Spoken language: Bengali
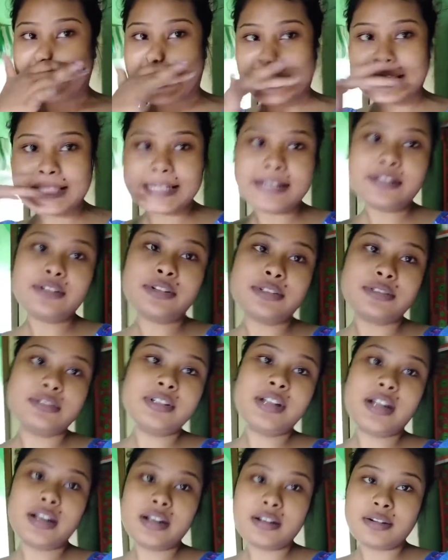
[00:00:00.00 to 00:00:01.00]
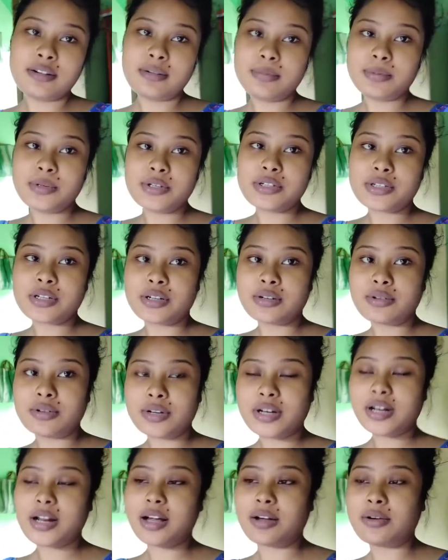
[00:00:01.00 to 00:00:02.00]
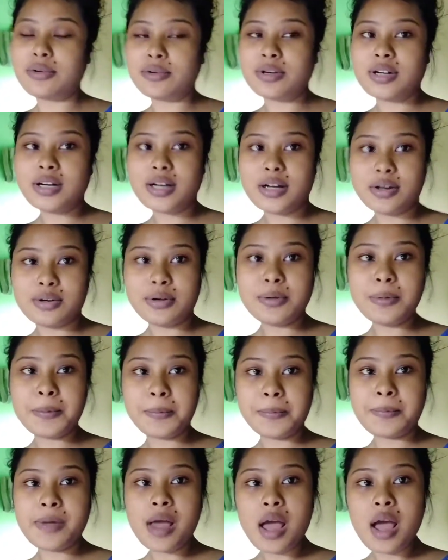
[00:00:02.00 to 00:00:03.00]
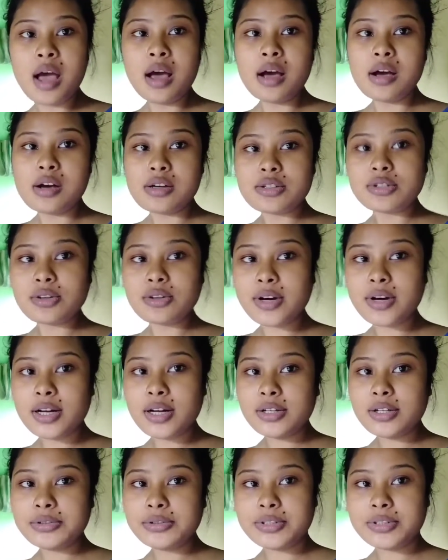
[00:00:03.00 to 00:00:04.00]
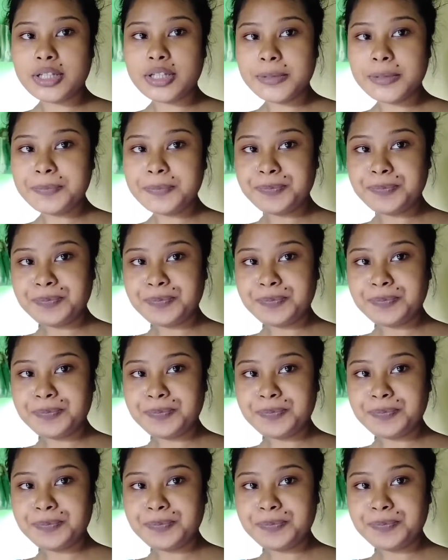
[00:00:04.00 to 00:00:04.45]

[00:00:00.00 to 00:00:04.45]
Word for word: রাত্রে যতই রান্নাঘর পরিষ্কার করে রাখো না কেন সকালে উঠে